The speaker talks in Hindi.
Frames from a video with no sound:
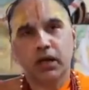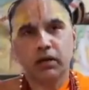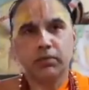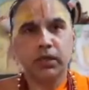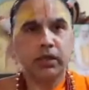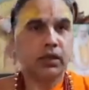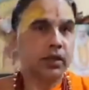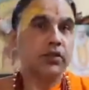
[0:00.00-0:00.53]

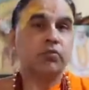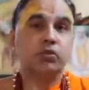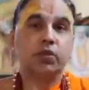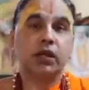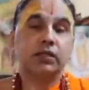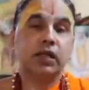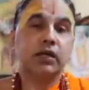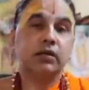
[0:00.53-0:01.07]
अगर बड़े कड़े
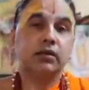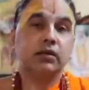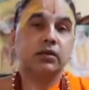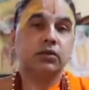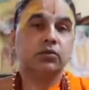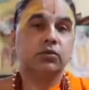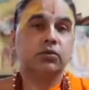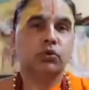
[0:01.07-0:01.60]
शब्दों में कहा जाए
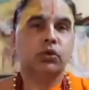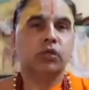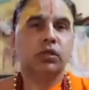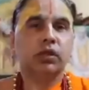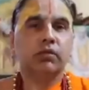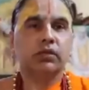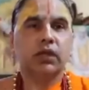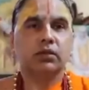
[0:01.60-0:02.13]
तो शुद्ध
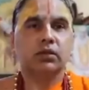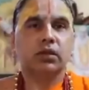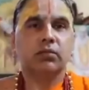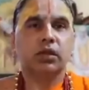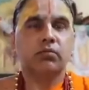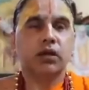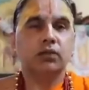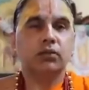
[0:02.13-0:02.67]
धर्म केवल सनातन
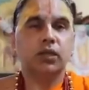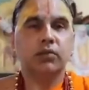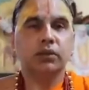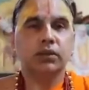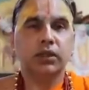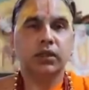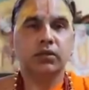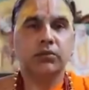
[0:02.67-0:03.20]
धर्म है बाकी दुनिया
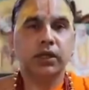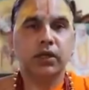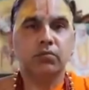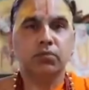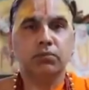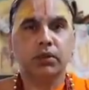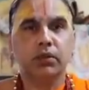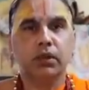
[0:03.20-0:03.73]
में जितने धर्म के
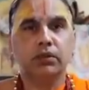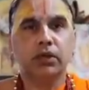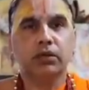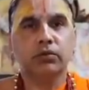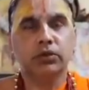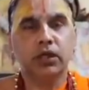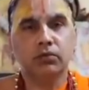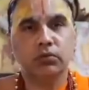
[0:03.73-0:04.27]
नाम पर पंथ हैं
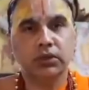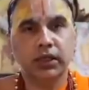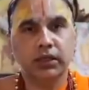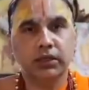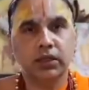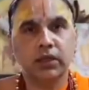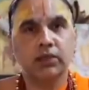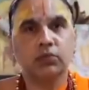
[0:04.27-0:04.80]
चाहे वो इस्लाम हो
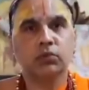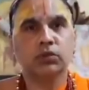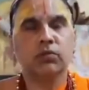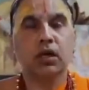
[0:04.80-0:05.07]
चाहे ईसाइत हो